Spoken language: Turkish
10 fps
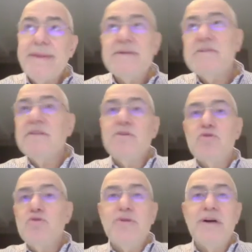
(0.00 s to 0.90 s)
Satır
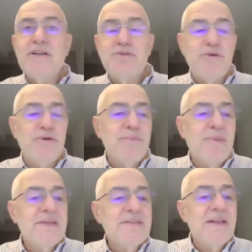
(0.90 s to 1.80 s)
sütun karıştırıyorum
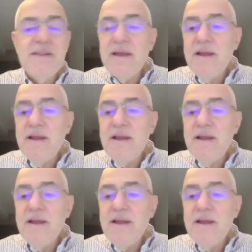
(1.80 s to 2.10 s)
bazen.